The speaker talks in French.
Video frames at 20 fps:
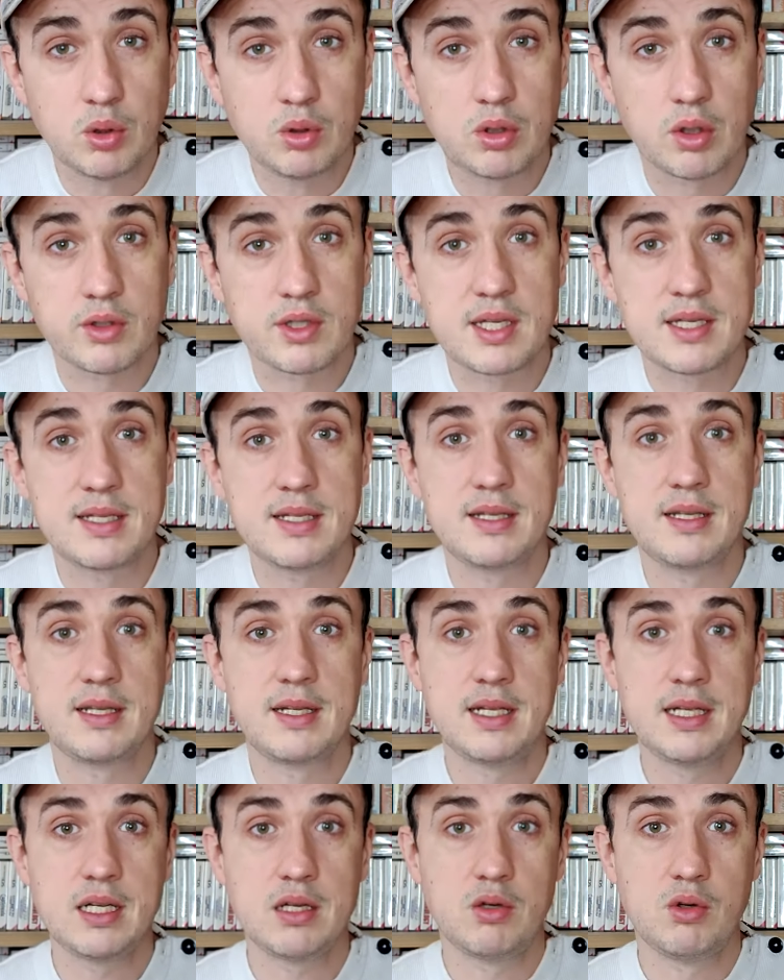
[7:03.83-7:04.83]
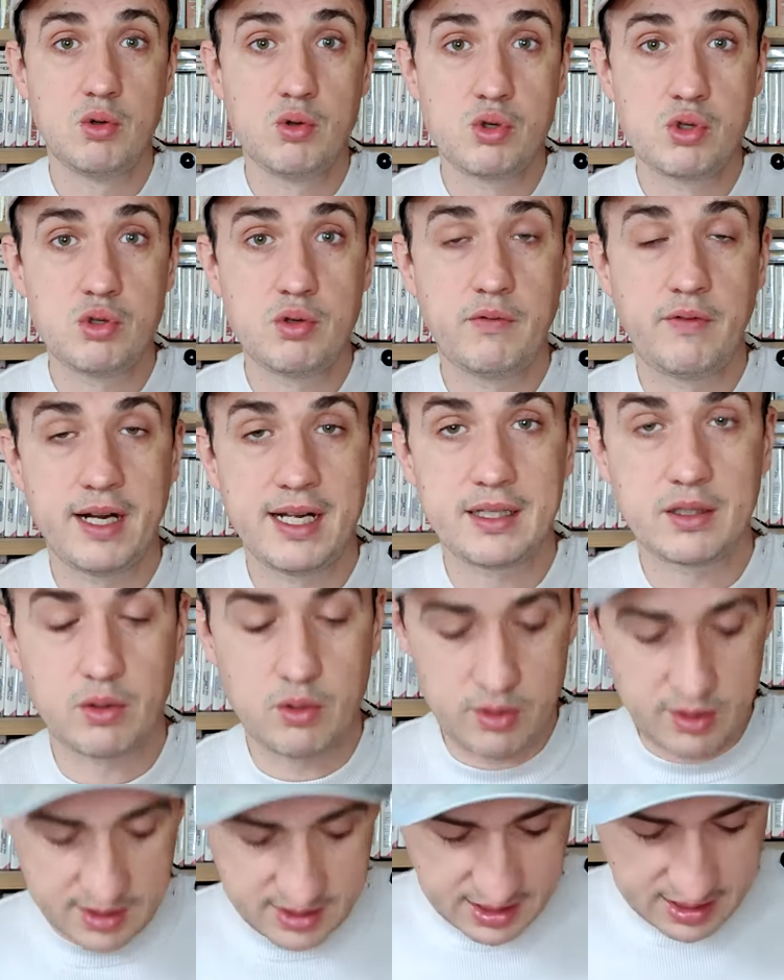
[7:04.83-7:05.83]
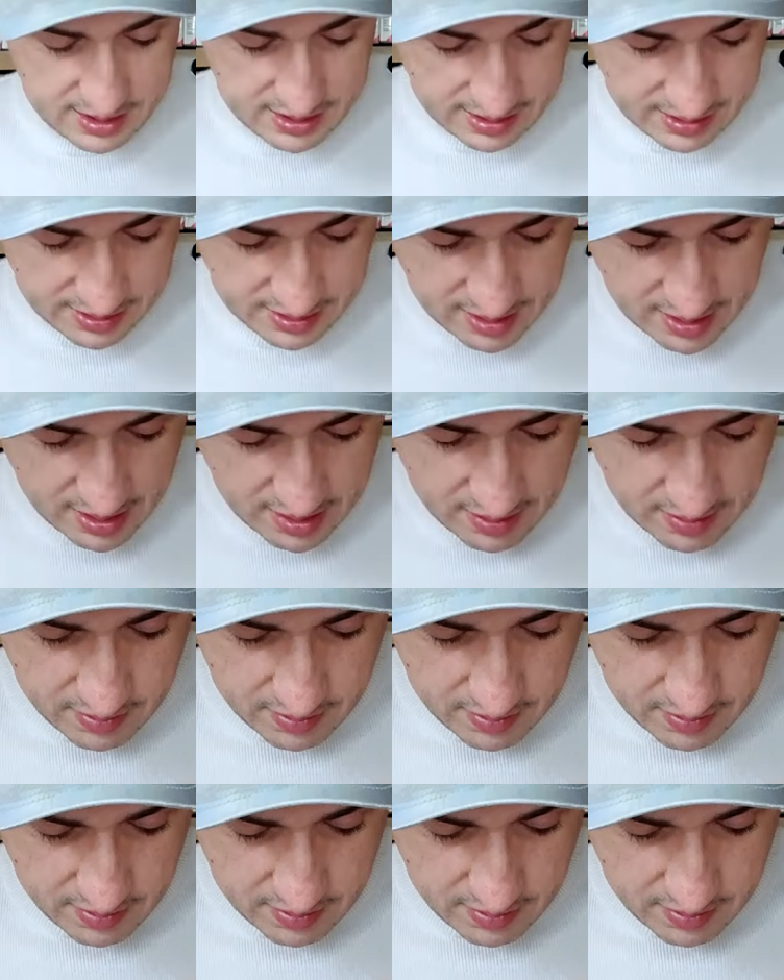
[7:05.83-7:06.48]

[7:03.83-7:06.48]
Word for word: d'authenticité, le jeu va être scellé